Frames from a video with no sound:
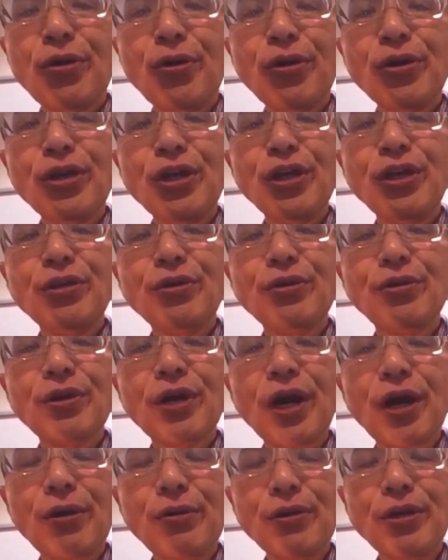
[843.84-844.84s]
コーヒー
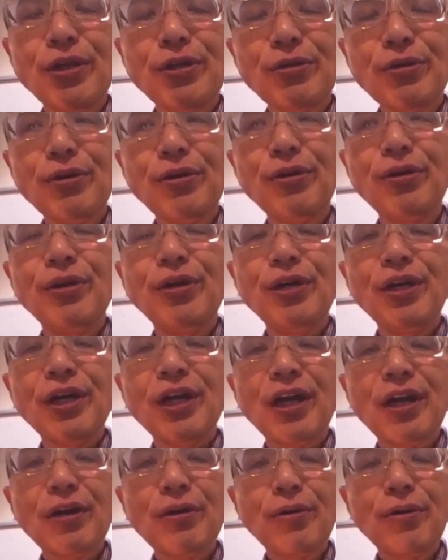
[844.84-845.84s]
の香りと
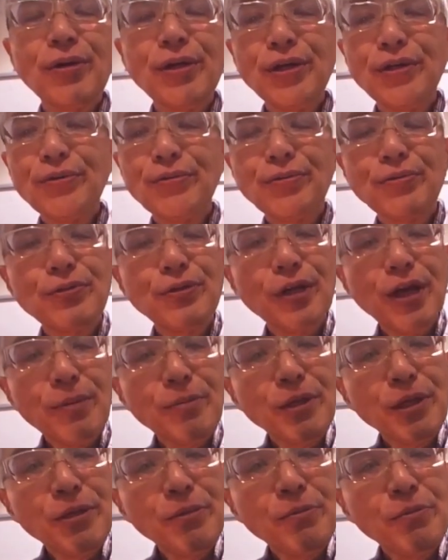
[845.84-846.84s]
からコーヒーの膨
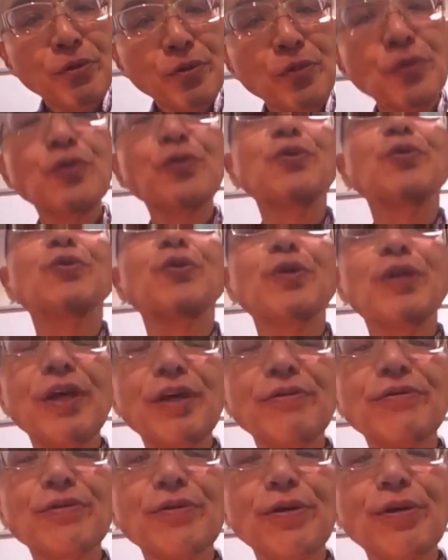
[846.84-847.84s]
らみもするの
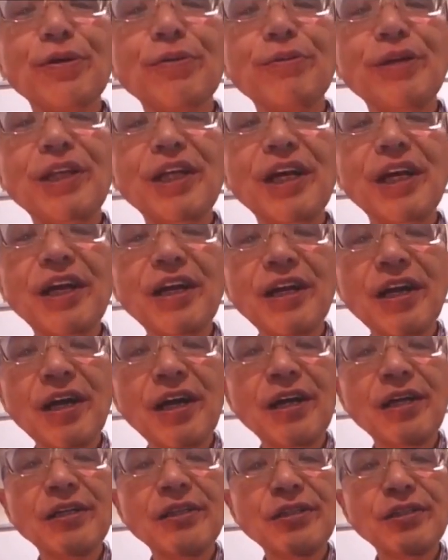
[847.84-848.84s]
でそれを見なが
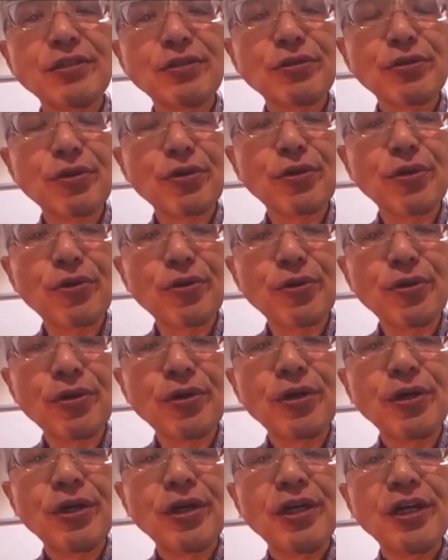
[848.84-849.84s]
ら必要量
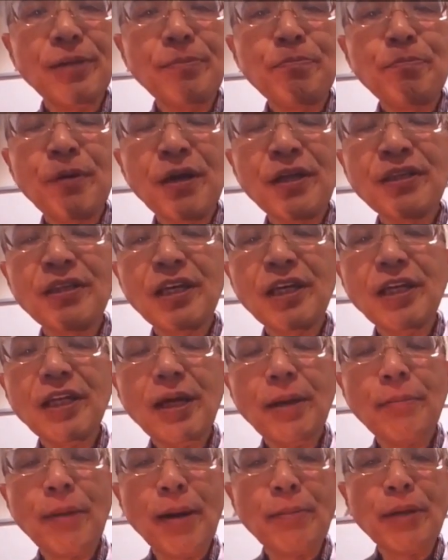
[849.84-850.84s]
を一般
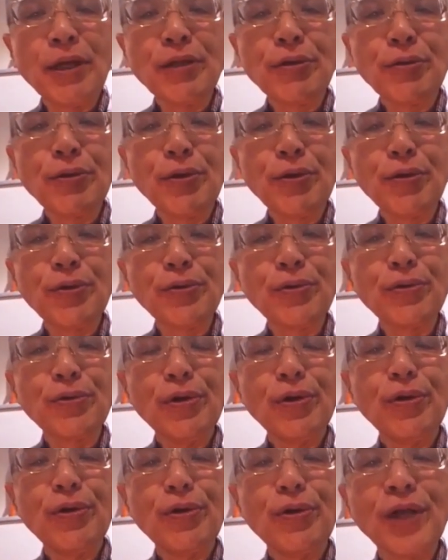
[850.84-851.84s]
的には豆の量
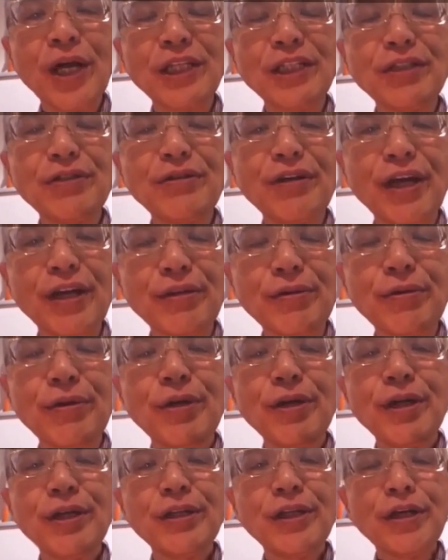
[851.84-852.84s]
の同じくらいと。
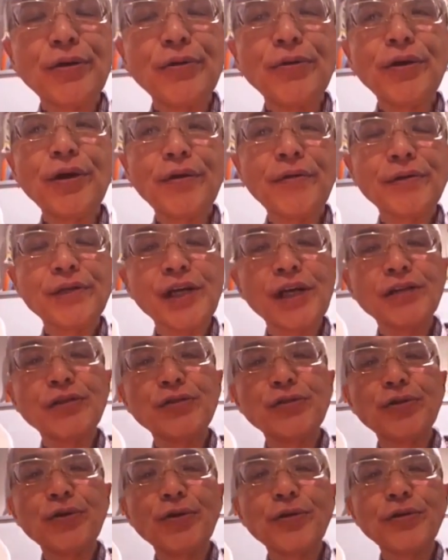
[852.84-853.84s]
今回は
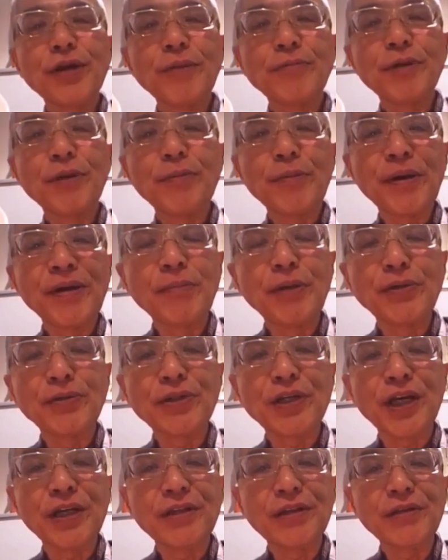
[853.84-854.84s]
35g の
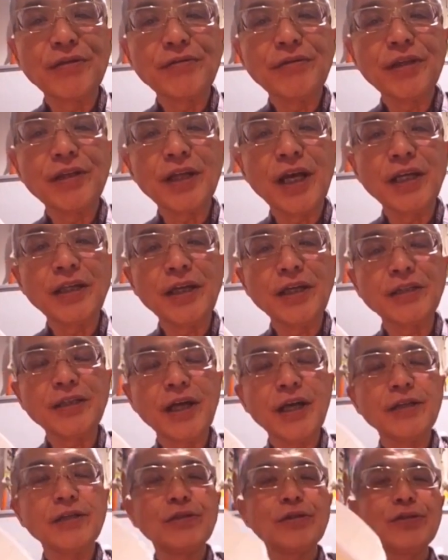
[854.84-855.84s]
豆を使ってるんで大体
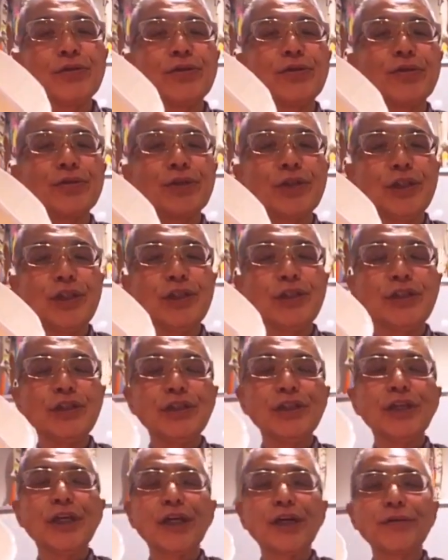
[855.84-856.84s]

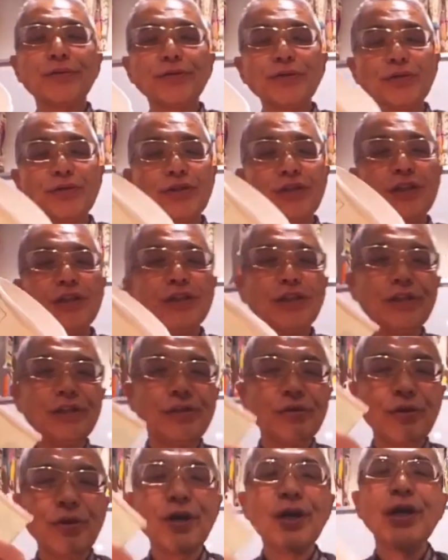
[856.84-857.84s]
35cc から
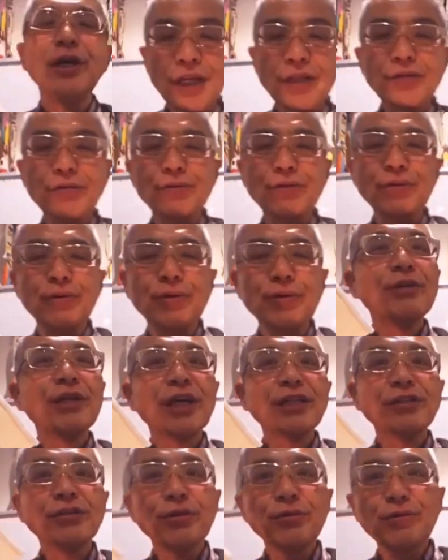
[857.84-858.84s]
50cc を最初の
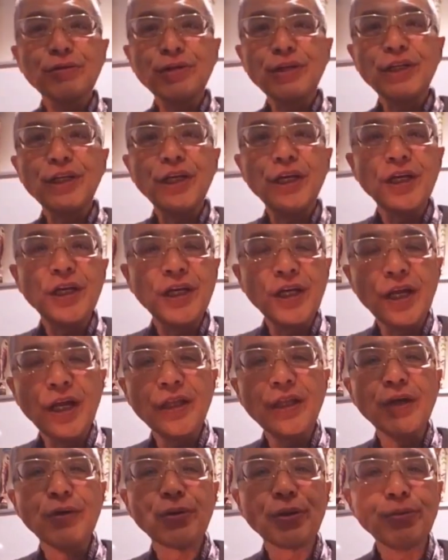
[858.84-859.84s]
蒸らしの時に
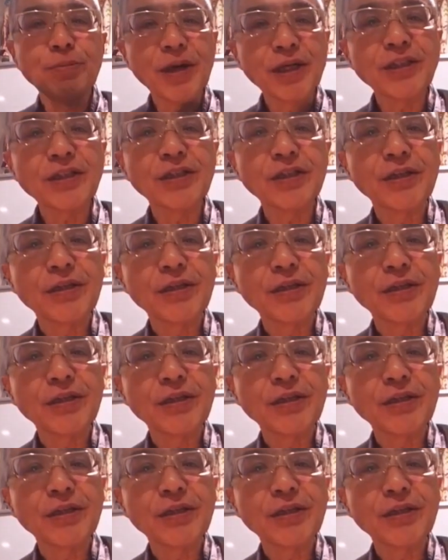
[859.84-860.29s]
入れておりま